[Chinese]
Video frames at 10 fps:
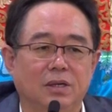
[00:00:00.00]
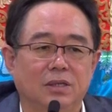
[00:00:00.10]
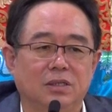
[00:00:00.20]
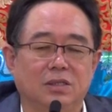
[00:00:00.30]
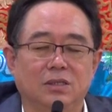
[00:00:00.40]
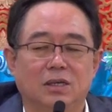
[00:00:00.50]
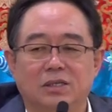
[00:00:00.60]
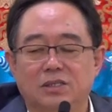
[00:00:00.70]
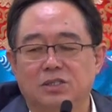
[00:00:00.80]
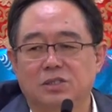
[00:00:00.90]
提它
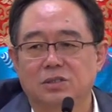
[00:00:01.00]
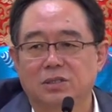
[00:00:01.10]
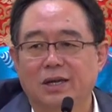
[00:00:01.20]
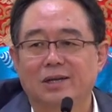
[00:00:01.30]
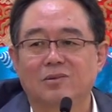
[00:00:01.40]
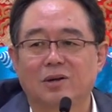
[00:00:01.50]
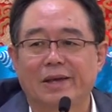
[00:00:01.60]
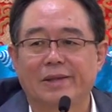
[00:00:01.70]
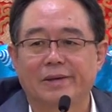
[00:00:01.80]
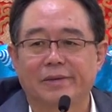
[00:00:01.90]
的侄子练出
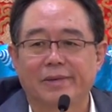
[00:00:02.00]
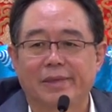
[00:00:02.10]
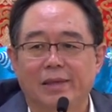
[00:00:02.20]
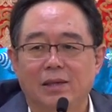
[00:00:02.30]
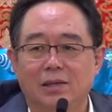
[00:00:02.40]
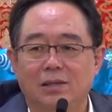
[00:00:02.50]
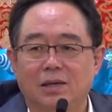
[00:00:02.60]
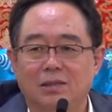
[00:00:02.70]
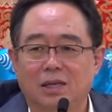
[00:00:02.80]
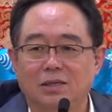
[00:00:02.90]
来的，
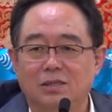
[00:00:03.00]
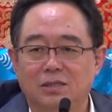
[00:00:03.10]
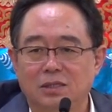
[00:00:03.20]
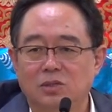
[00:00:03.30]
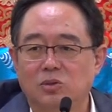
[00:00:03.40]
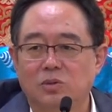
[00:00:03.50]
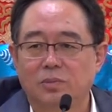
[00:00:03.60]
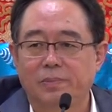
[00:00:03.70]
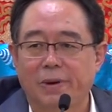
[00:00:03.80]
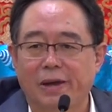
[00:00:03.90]
啊！但是这
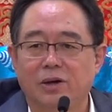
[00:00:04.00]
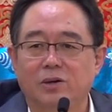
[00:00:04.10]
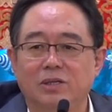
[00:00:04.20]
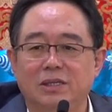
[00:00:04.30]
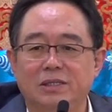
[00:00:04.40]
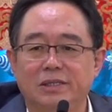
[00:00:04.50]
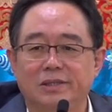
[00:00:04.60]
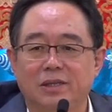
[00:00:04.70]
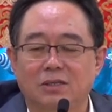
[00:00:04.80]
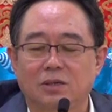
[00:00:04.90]
种白毫银
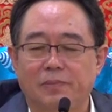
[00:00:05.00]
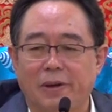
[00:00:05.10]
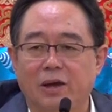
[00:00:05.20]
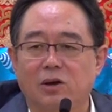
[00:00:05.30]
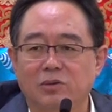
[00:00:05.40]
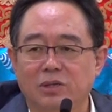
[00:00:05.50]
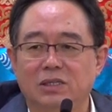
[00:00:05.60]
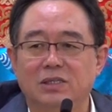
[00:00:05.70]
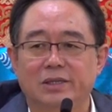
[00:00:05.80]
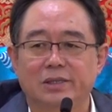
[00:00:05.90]
针，它叫白毫
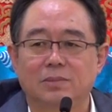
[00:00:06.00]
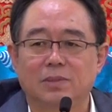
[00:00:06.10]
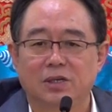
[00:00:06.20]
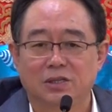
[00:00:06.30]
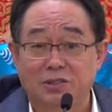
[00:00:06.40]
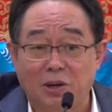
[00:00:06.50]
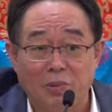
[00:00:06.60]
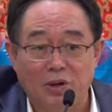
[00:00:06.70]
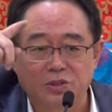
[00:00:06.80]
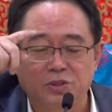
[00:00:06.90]
银针，你们可以上
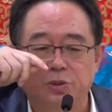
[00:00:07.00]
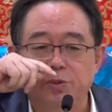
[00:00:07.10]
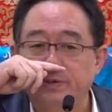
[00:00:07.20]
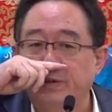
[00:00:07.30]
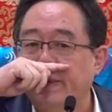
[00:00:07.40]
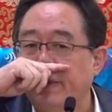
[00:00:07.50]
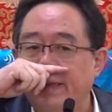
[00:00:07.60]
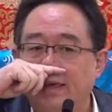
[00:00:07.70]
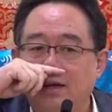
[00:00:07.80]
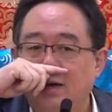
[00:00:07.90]
网搜，
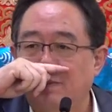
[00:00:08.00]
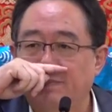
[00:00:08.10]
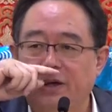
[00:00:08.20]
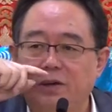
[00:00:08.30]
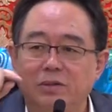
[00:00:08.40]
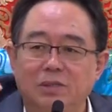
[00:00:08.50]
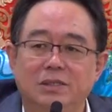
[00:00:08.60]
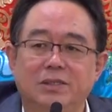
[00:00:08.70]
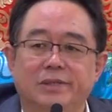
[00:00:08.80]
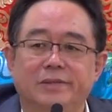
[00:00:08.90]
啊，白毫
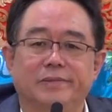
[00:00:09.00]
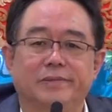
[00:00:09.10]
银针。